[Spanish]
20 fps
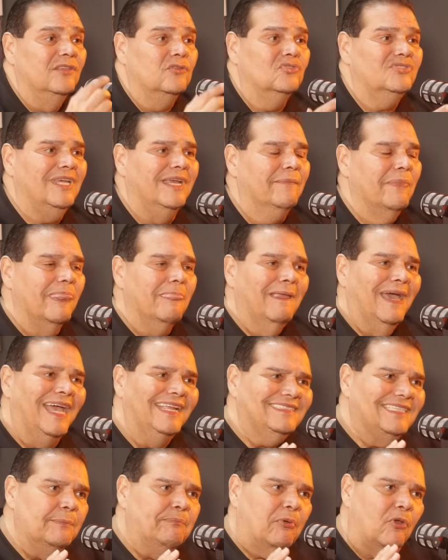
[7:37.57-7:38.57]
Entonces,
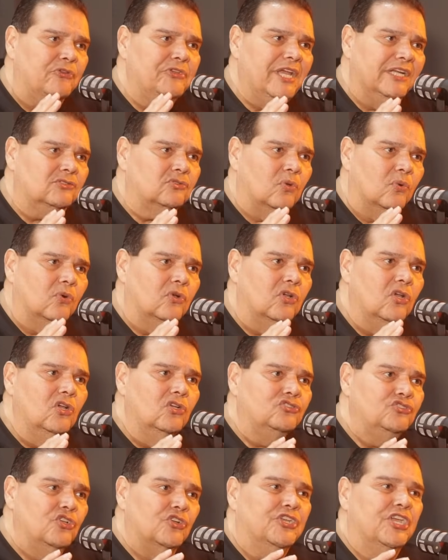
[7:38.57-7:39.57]
este proyecto
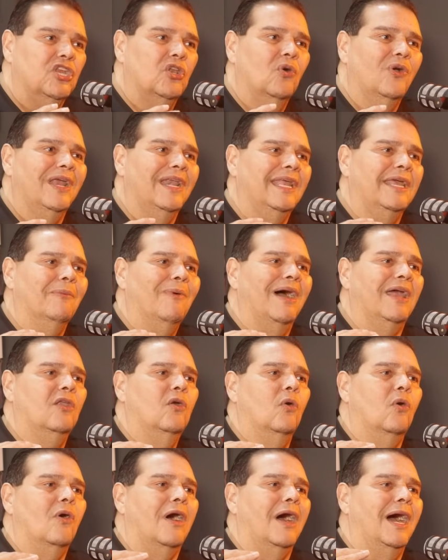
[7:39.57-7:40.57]
yo quiero
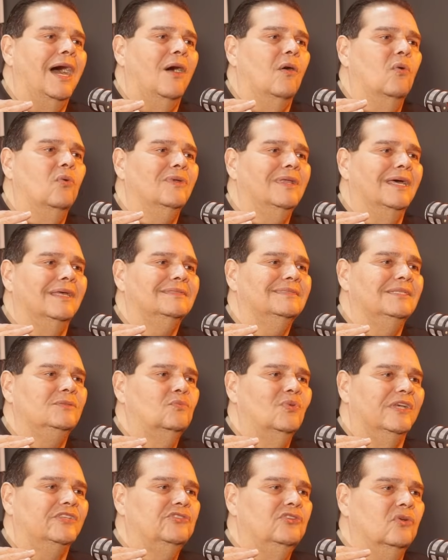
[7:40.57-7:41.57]
elevarlo a una
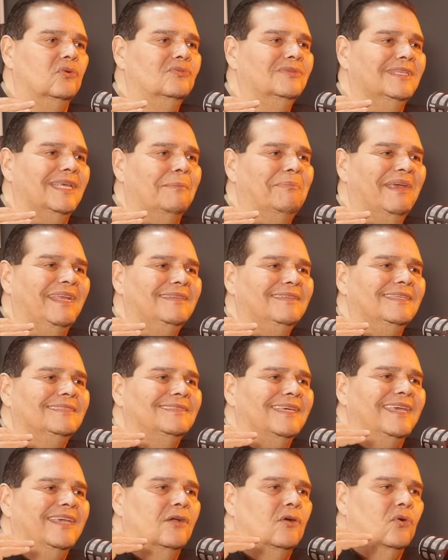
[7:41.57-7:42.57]
situación de
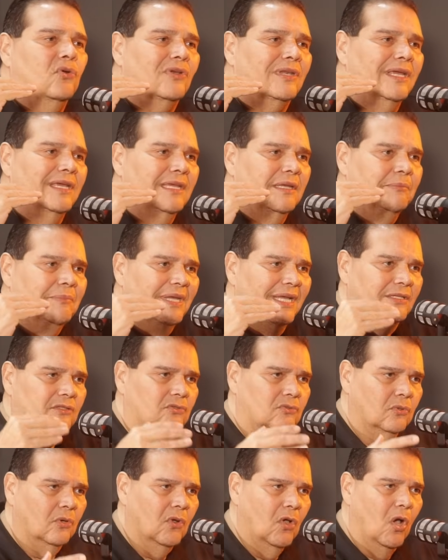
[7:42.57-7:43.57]
26
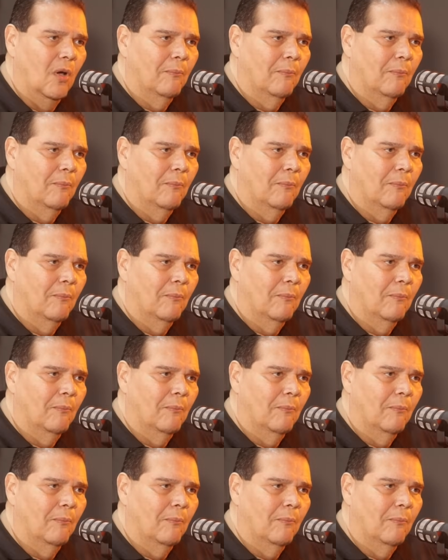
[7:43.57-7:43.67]
corregimientos.